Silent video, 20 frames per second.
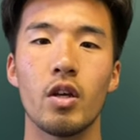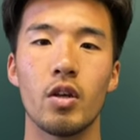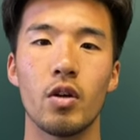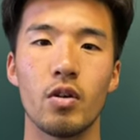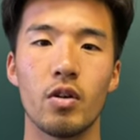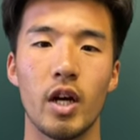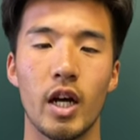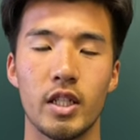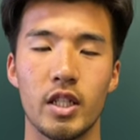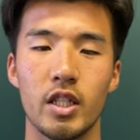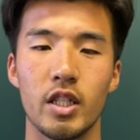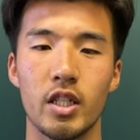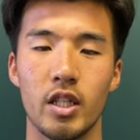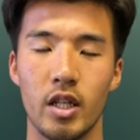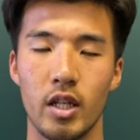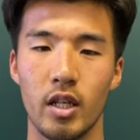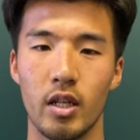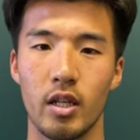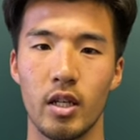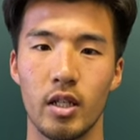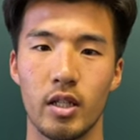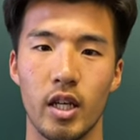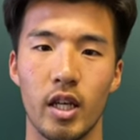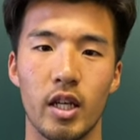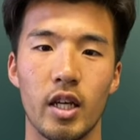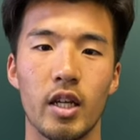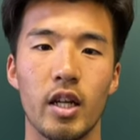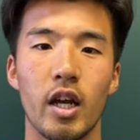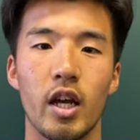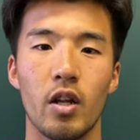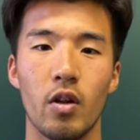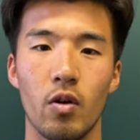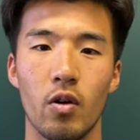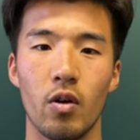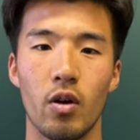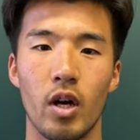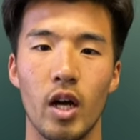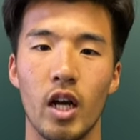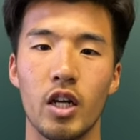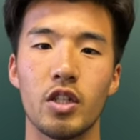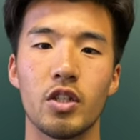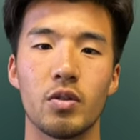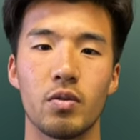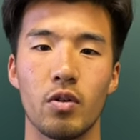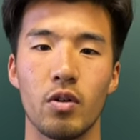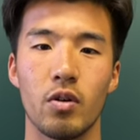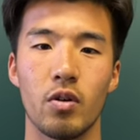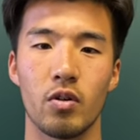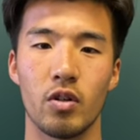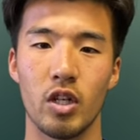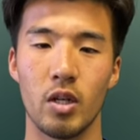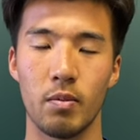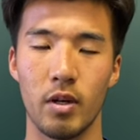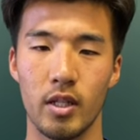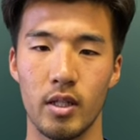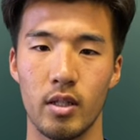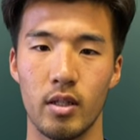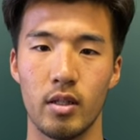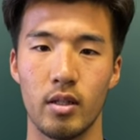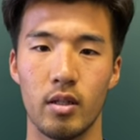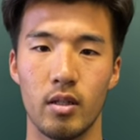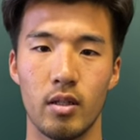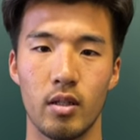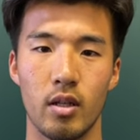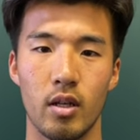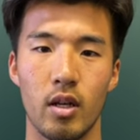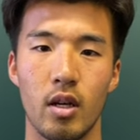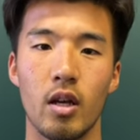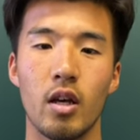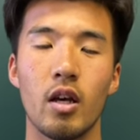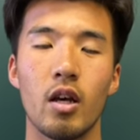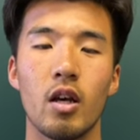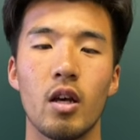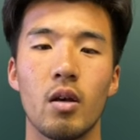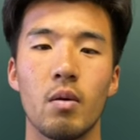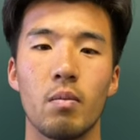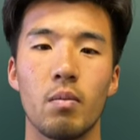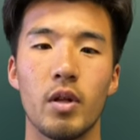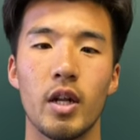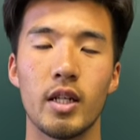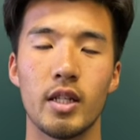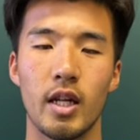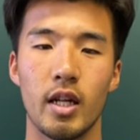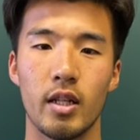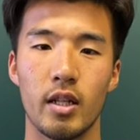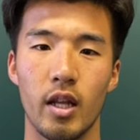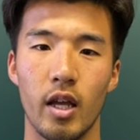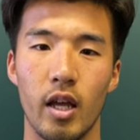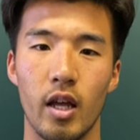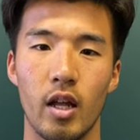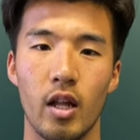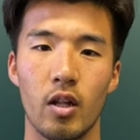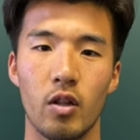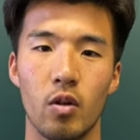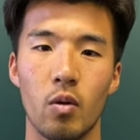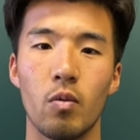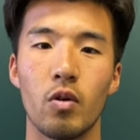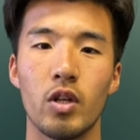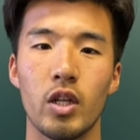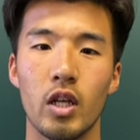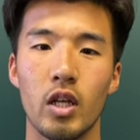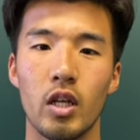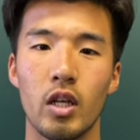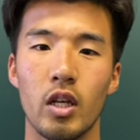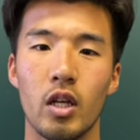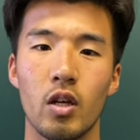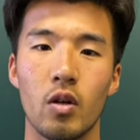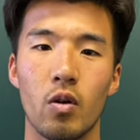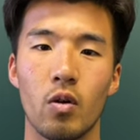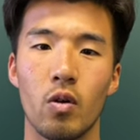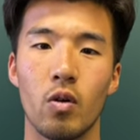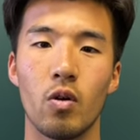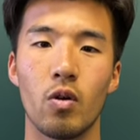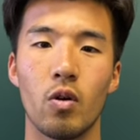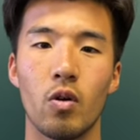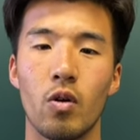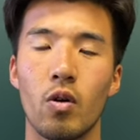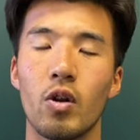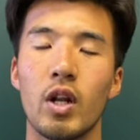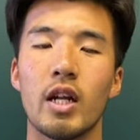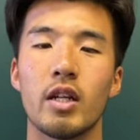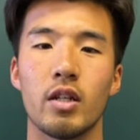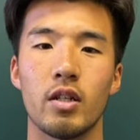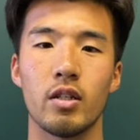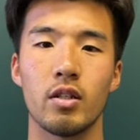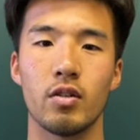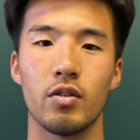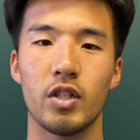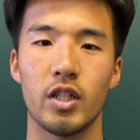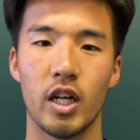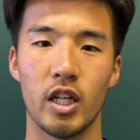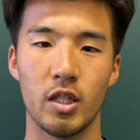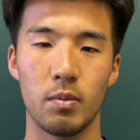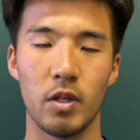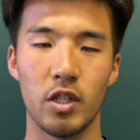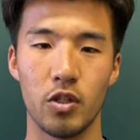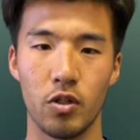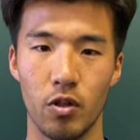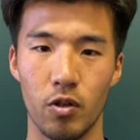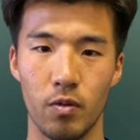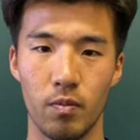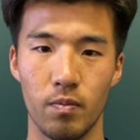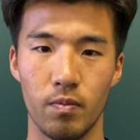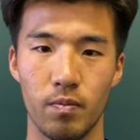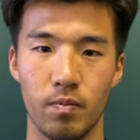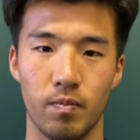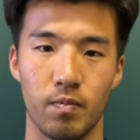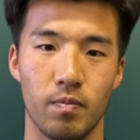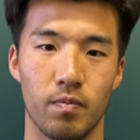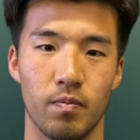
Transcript: 夜8時に激励の拍手を送ります。皆さんで共にこのコロナに打ち勝ちましょう。